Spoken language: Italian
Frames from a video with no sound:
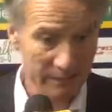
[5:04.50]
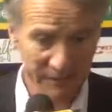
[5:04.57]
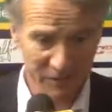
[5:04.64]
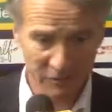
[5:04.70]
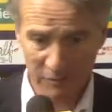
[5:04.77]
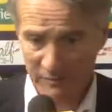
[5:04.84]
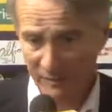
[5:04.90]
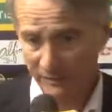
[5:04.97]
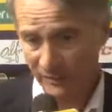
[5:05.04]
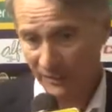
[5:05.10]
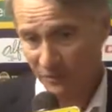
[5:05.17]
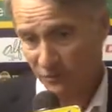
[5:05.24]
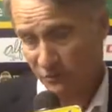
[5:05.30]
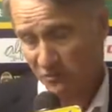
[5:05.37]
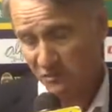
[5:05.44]
ripeto non ho mai
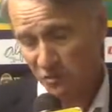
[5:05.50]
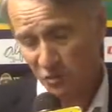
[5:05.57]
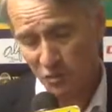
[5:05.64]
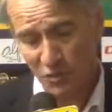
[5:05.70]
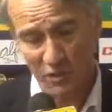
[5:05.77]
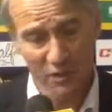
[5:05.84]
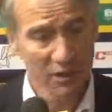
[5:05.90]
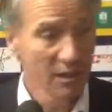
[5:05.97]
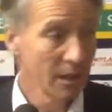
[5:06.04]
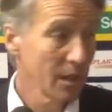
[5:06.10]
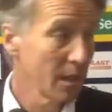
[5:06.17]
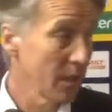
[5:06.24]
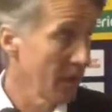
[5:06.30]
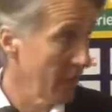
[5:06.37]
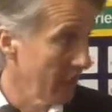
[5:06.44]
parlato con nessuno,
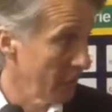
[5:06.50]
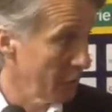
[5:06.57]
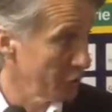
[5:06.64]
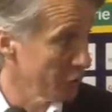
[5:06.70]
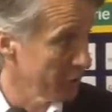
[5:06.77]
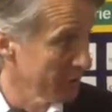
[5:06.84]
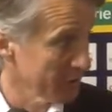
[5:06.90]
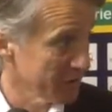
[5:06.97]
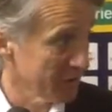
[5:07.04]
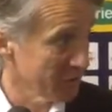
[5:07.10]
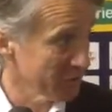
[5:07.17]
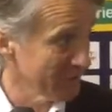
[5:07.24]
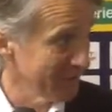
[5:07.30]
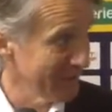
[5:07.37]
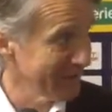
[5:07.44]
né oggi che ci
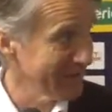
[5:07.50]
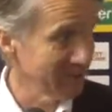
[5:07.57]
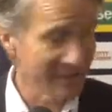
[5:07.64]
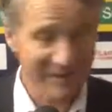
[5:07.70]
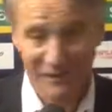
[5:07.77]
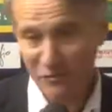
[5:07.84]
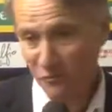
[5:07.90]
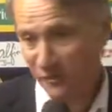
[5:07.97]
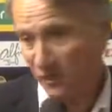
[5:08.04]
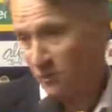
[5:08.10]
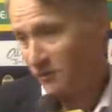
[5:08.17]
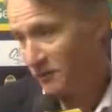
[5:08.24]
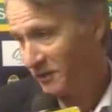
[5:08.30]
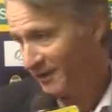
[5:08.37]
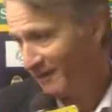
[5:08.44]
siamo salvati, ma tantomeno
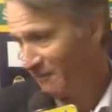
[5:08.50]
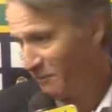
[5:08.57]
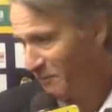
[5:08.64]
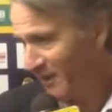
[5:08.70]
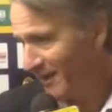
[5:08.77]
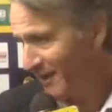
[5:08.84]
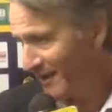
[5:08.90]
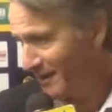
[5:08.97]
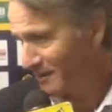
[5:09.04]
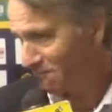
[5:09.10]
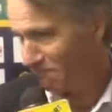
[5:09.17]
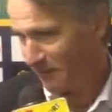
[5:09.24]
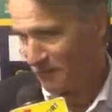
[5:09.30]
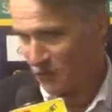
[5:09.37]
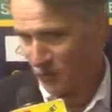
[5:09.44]
quando andavamo bene, che
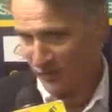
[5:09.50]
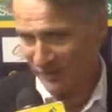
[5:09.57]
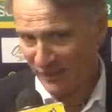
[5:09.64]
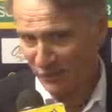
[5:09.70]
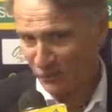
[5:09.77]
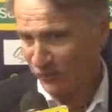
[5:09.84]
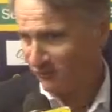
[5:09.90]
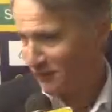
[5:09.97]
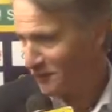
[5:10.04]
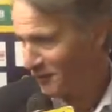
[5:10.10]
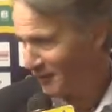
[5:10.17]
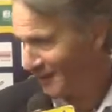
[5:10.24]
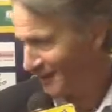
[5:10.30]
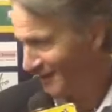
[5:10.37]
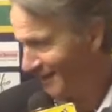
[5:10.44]
spesso gli allenatori vanno a
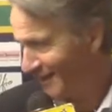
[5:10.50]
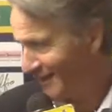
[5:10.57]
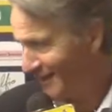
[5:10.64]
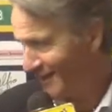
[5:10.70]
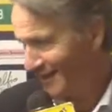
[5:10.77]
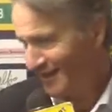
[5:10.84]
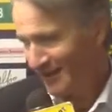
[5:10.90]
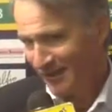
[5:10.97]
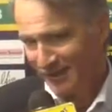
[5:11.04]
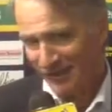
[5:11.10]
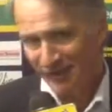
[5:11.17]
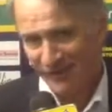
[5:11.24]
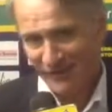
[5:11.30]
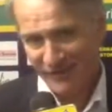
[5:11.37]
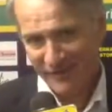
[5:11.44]
chiedere,
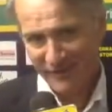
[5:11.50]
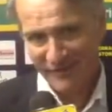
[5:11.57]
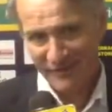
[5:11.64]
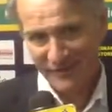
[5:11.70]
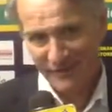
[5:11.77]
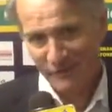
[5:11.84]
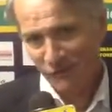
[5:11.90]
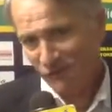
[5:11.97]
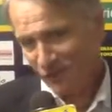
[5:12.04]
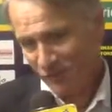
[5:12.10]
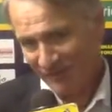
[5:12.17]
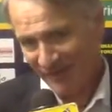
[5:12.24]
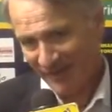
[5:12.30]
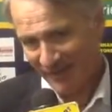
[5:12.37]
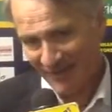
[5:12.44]
eh, io non vado
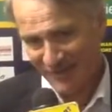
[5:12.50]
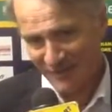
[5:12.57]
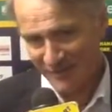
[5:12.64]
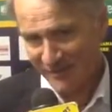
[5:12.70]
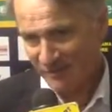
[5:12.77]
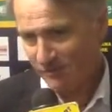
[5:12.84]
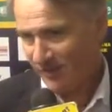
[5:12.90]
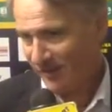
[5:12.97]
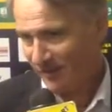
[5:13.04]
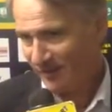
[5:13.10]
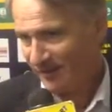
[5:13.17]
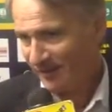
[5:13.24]
mai a caccia di stipendi,